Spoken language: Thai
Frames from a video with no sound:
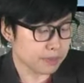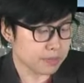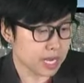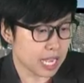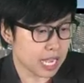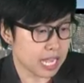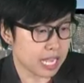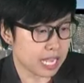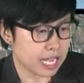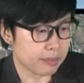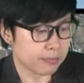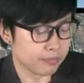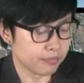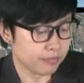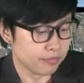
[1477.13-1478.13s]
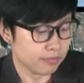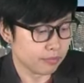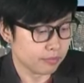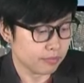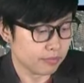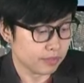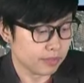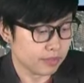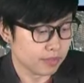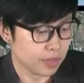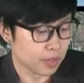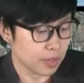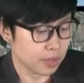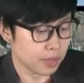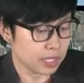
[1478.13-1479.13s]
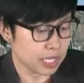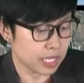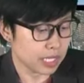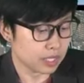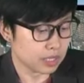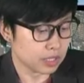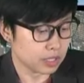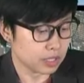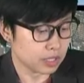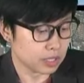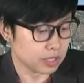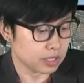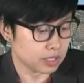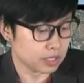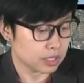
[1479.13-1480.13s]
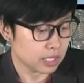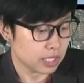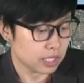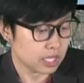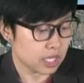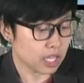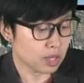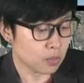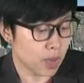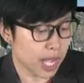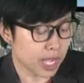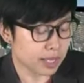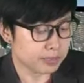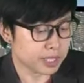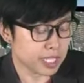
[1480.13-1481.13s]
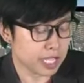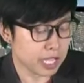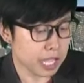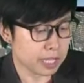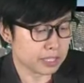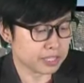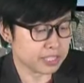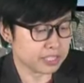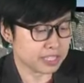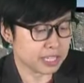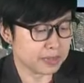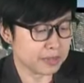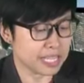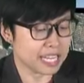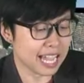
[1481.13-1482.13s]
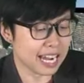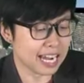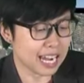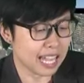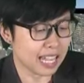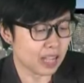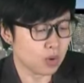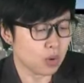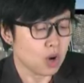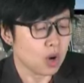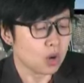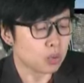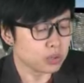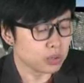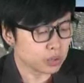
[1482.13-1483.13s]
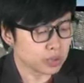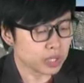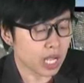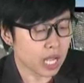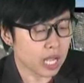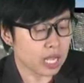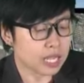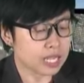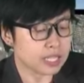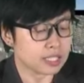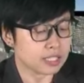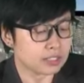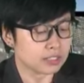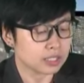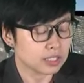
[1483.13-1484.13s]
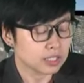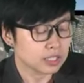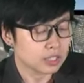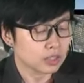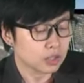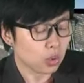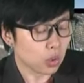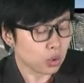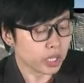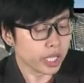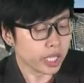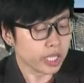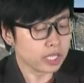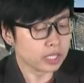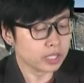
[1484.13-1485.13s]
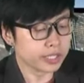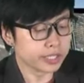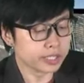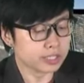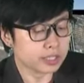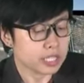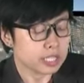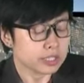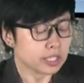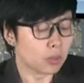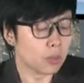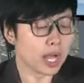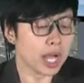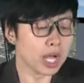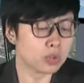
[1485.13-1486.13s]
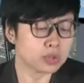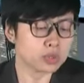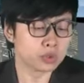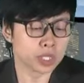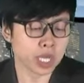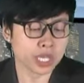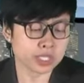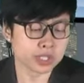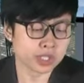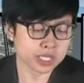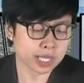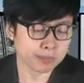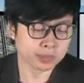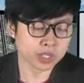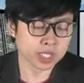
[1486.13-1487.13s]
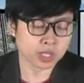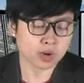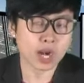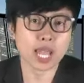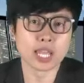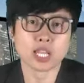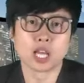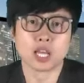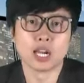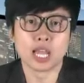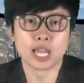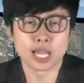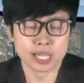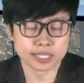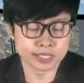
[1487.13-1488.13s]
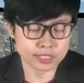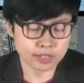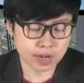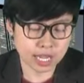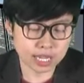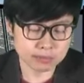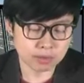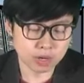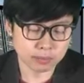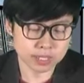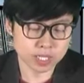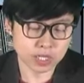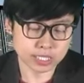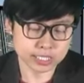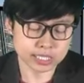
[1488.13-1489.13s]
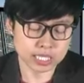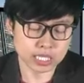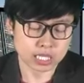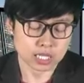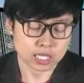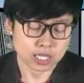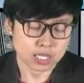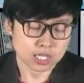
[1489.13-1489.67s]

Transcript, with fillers: คำถาม วันนี้ เลิกหวังกับที่ ACC ไปนานแล้ว คุณสุชัยโอเคเลย แต่ว่าคุณสุชัยเจ็บที่เท่าไหร่อ่ะ ราคาที่เท่าไหร่บอกมาหน่อยสิ